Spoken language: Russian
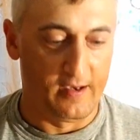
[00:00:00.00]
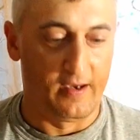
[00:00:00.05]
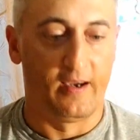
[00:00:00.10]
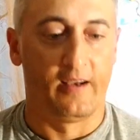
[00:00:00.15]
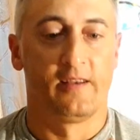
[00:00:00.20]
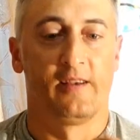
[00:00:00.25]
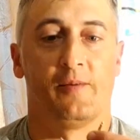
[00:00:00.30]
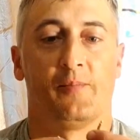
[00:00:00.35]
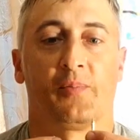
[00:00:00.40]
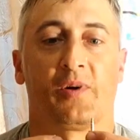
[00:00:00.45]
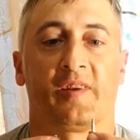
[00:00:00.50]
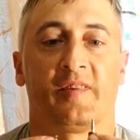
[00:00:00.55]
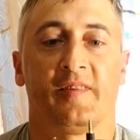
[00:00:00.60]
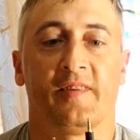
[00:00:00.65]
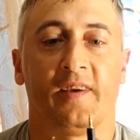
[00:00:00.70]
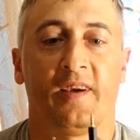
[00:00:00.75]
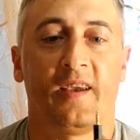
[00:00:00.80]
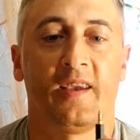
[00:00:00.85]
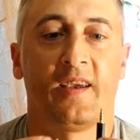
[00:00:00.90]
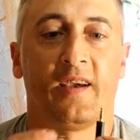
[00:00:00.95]
они
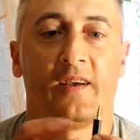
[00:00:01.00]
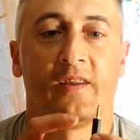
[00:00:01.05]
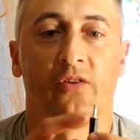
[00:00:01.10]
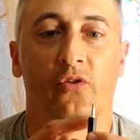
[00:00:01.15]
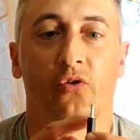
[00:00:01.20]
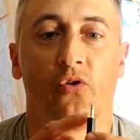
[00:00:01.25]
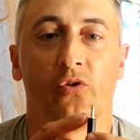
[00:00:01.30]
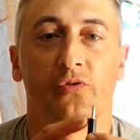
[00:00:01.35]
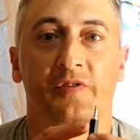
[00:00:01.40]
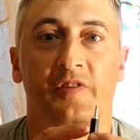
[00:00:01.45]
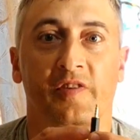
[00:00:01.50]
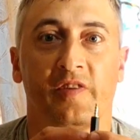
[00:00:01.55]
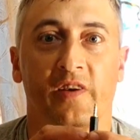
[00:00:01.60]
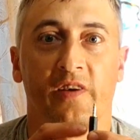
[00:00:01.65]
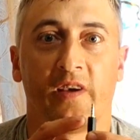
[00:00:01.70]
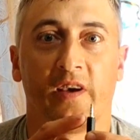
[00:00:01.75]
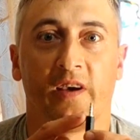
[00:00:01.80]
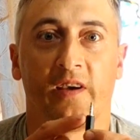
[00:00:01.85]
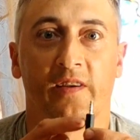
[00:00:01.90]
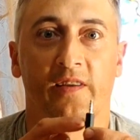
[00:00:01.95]
простые,
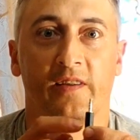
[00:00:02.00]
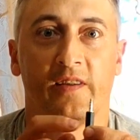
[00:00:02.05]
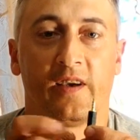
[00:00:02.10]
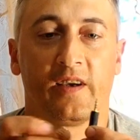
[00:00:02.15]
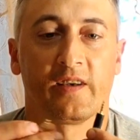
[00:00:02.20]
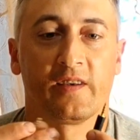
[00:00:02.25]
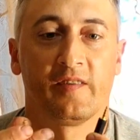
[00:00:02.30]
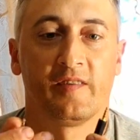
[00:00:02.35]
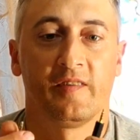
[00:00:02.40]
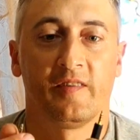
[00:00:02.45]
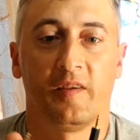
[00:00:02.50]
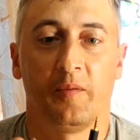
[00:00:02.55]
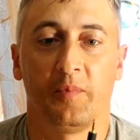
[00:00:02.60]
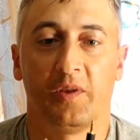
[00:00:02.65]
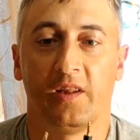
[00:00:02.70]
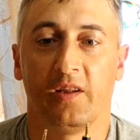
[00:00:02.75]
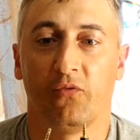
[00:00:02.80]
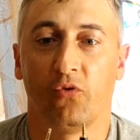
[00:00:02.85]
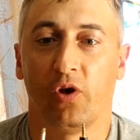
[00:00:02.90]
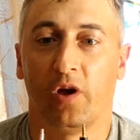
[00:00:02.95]
толстые, так, с
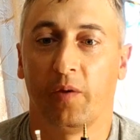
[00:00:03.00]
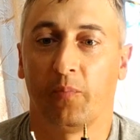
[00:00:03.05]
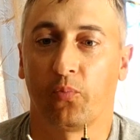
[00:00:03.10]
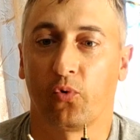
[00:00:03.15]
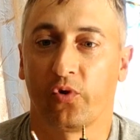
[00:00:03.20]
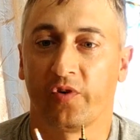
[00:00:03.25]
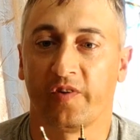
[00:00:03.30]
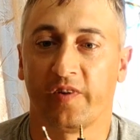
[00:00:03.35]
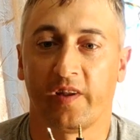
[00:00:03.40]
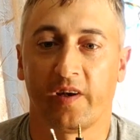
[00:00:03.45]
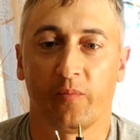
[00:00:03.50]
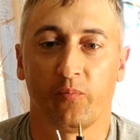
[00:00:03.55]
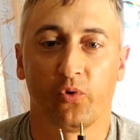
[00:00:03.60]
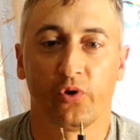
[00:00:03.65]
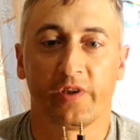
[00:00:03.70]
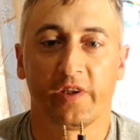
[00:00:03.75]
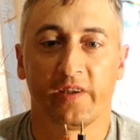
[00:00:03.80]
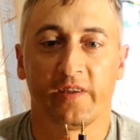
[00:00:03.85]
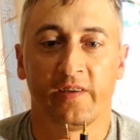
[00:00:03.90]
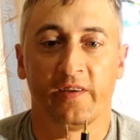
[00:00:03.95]
ними довольно просто
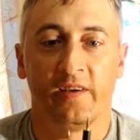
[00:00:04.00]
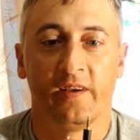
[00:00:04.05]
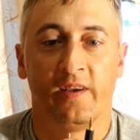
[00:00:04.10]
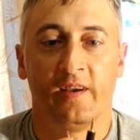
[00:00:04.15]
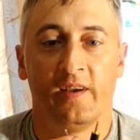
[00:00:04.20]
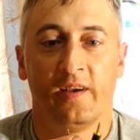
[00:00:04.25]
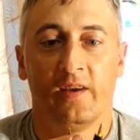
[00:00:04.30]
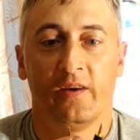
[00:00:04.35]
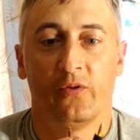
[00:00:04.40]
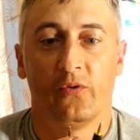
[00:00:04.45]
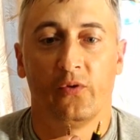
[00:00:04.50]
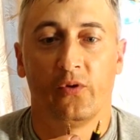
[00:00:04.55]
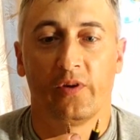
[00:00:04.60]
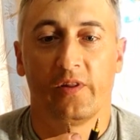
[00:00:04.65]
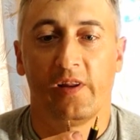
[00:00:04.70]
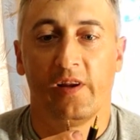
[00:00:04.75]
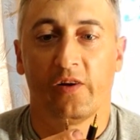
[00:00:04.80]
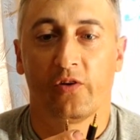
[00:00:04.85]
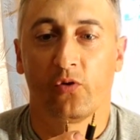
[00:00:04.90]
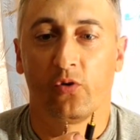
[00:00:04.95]
работать.
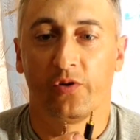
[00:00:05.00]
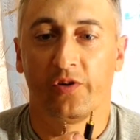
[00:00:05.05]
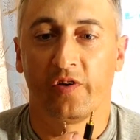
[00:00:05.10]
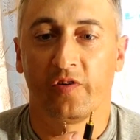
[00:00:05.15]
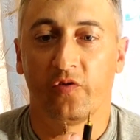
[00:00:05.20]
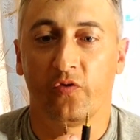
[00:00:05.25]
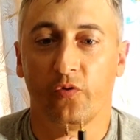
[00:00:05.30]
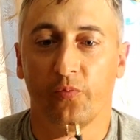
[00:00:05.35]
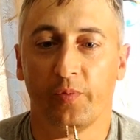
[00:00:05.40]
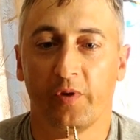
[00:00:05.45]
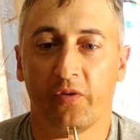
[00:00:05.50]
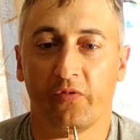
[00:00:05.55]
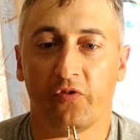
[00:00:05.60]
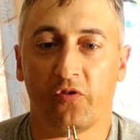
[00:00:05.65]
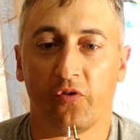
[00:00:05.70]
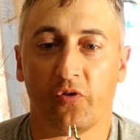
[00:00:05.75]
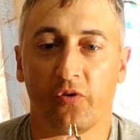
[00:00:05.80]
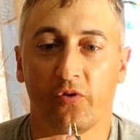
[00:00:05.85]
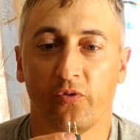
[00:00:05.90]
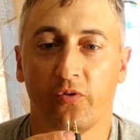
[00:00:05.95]
Вот, легко доступно
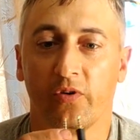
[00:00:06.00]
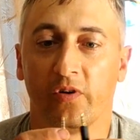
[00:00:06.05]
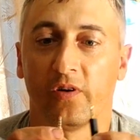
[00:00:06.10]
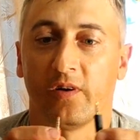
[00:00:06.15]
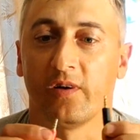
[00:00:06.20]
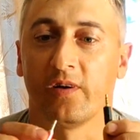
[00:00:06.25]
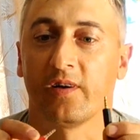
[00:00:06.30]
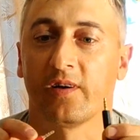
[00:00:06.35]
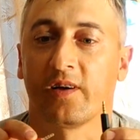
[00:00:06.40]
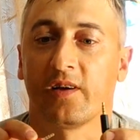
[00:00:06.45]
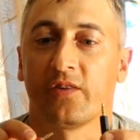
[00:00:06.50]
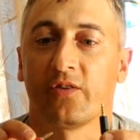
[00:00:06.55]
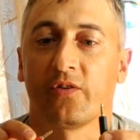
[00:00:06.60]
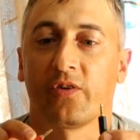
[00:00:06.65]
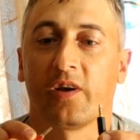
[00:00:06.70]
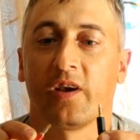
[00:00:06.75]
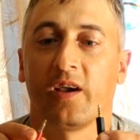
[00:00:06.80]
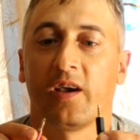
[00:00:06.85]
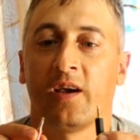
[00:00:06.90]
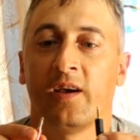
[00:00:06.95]
все, но ну,
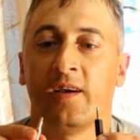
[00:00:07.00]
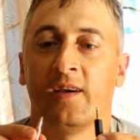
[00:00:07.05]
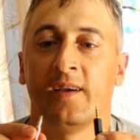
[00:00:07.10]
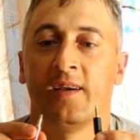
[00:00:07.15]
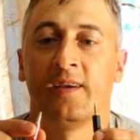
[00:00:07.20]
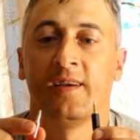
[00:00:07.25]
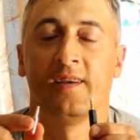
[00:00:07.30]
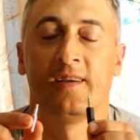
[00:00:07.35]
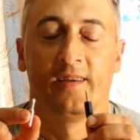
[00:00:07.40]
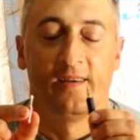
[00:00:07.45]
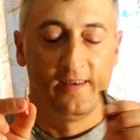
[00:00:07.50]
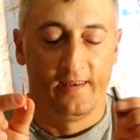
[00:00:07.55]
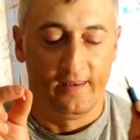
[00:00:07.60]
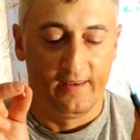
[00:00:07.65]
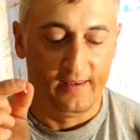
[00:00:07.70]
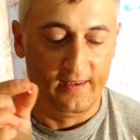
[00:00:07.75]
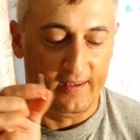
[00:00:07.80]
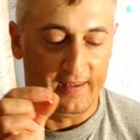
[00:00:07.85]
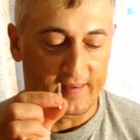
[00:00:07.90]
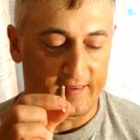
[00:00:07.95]
которые,
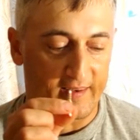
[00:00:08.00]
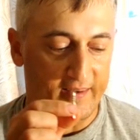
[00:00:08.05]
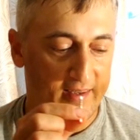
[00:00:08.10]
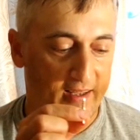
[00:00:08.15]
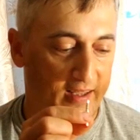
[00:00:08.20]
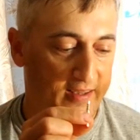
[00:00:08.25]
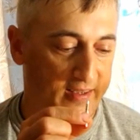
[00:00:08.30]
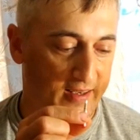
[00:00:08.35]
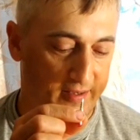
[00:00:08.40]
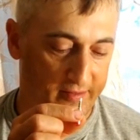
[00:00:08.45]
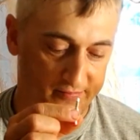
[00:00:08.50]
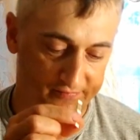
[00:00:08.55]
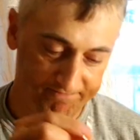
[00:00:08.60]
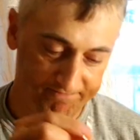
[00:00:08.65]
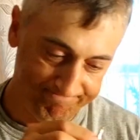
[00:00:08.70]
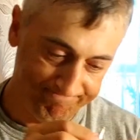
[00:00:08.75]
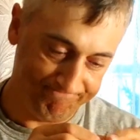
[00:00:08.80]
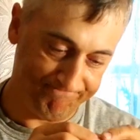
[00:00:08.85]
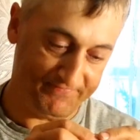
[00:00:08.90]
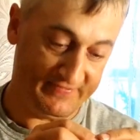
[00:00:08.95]
если надо
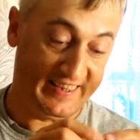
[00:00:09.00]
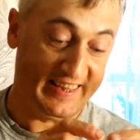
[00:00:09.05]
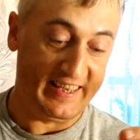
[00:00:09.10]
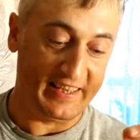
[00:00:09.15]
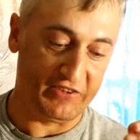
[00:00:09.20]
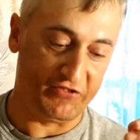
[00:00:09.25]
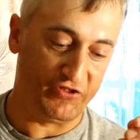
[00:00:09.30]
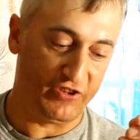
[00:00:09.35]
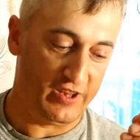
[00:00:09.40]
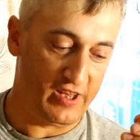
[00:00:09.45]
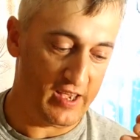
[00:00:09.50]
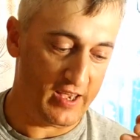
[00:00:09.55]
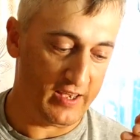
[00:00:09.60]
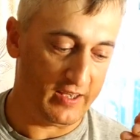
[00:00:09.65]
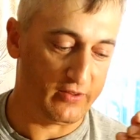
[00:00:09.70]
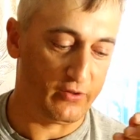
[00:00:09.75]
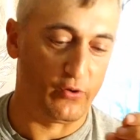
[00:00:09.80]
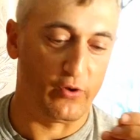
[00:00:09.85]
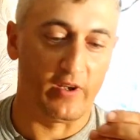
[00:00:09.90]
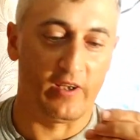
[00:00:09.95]
для
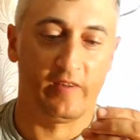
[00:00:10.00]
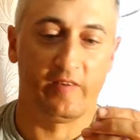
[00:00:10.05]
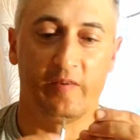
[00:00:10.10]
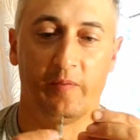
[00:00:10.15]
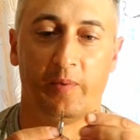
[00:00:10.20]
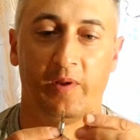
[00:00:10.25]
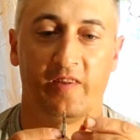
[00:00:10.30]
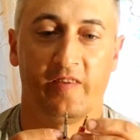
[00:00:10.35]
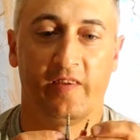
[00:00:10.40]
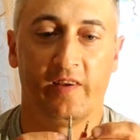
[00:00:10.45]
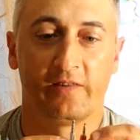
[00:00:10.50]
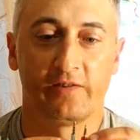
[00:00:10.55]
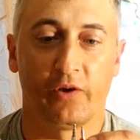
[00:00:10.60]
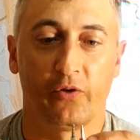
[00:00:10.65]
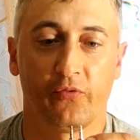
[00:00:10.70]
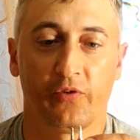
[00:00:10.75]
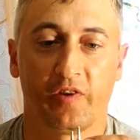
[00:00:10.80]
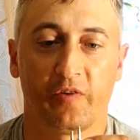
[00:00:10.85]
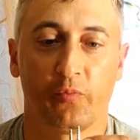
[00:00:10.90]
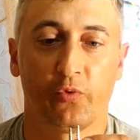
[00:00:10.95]
жены, то я себе
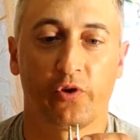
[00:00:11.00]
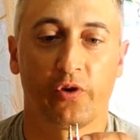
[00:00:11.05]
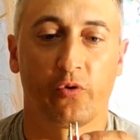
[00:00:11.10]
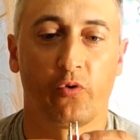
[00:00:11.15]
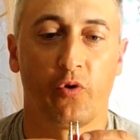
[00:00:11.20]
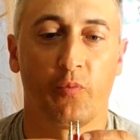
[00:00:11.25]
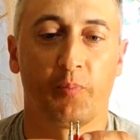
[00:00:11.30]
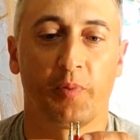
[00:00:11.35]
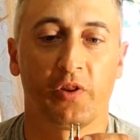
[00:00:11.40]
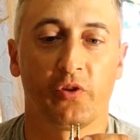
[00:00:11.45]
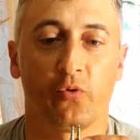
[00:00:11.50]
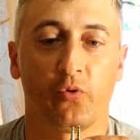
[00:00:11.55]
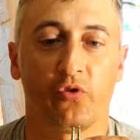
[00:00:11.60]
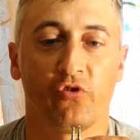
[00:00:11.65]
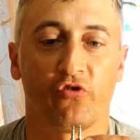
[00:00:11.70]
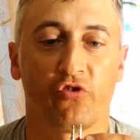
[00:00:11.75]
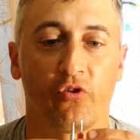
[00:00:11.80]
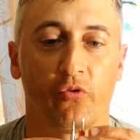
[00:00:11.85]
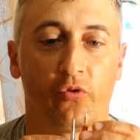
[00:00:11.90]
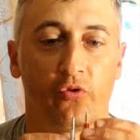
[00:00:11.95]
сделаю, возьму такой
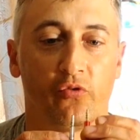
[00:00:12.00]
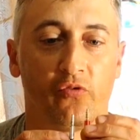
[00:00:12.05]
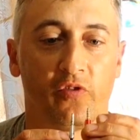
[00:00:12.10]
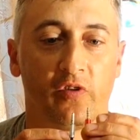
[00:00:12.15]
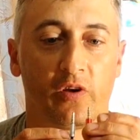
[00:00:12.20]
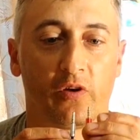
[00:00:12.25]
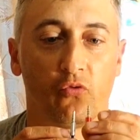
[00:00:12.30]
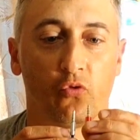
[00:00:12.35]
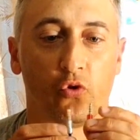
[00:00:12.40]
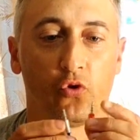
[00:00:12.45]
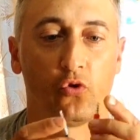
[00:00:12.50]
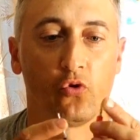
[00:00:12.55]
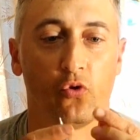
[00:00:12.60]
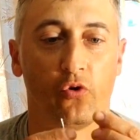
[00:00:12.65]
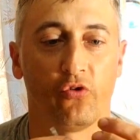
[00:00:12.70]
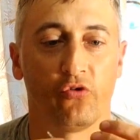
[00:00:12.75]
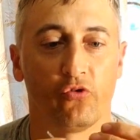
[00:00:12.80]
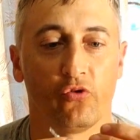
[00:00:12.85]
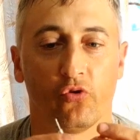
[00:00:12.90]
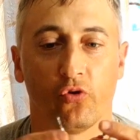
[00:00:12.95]
потоньше. Он все равно
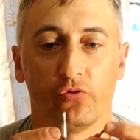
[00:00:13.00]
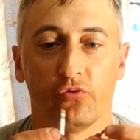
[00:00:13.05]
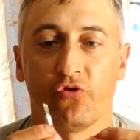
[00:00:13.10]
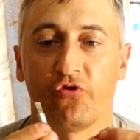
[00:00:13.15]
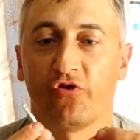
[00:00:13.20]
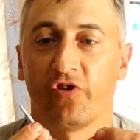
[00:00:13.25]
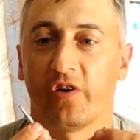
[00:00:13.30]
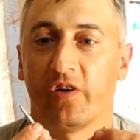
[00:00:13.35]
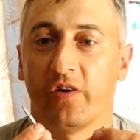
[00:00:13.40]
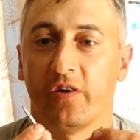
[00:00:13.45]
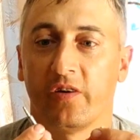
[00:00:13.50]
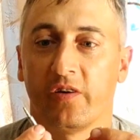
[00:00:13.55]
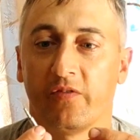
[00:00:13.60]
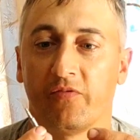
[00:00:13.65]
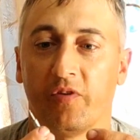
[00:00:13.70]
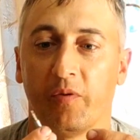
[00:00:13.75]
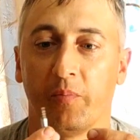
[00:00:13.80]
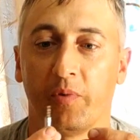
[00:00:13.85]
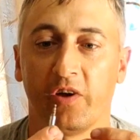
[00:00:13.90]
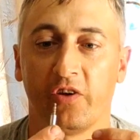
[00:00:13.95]
толще
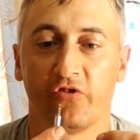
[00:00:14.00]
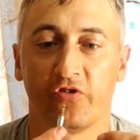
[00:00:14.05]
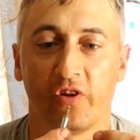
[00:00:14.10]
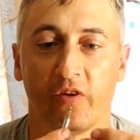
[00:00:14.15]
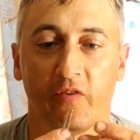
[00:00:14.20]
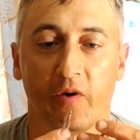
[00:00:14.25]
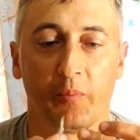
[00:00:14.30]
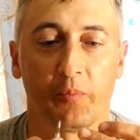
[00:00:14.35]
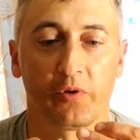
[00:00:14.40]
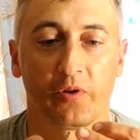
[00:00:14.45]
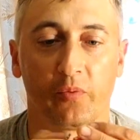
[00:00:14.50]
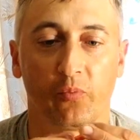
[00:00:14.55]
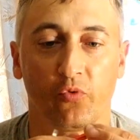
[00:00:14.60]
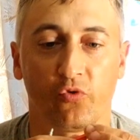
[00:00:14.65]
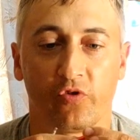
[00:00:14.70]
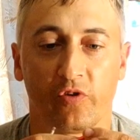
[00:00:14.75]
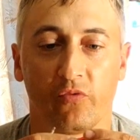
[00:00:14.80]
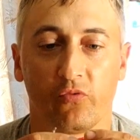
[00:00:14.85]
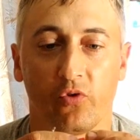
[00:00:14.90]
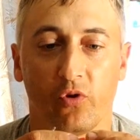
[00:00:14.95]
фабричного,
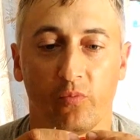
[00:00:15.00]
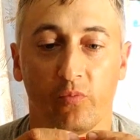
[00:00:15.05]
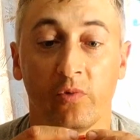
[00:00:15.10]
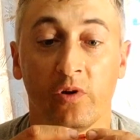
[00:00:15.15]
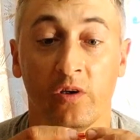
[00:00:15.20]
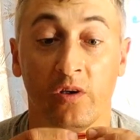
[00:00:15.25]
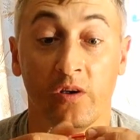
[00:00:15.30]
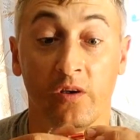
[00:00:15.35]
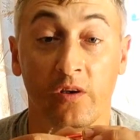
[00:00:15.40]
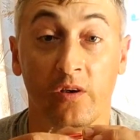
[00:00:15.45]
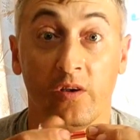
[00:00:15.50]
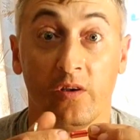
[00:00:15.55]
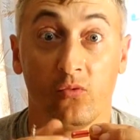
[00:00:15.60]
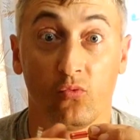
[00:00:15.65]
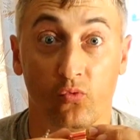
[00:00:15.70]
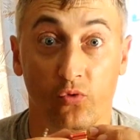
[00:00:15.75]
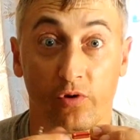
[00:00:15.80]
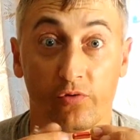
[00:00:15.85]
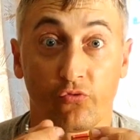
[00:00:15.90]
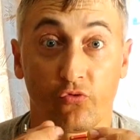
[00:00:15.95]
потому что в нем
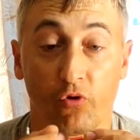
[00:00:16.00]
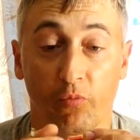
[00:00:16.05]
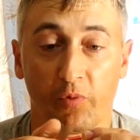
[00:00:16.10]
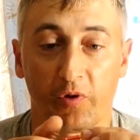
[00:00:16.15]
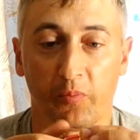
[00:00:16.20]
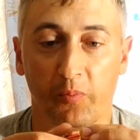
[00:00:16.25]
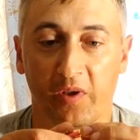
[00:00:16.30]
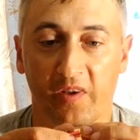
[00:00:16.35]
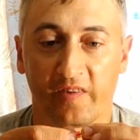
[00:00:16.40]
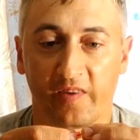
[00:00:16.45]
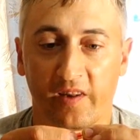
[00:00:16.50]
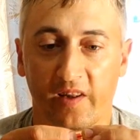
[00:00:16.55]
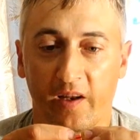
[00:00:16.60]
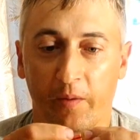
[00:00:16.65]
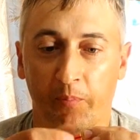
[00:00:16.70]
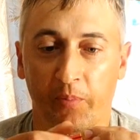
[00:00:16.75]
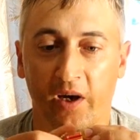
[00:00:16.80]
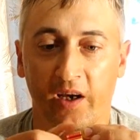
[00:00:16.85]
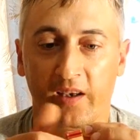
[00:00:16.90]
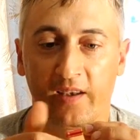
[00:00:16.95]
ну, должно быть место
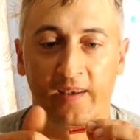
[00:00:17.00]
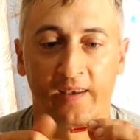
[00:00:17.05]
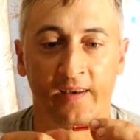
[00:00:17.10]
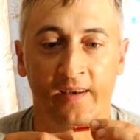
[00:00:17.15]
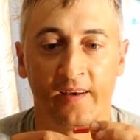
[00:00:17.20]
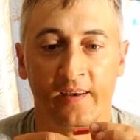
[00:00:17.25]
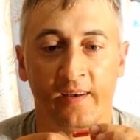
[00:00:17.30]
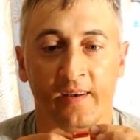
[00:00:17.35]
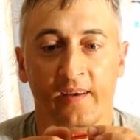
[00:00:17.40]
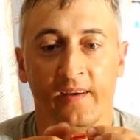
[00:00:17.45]
для пайки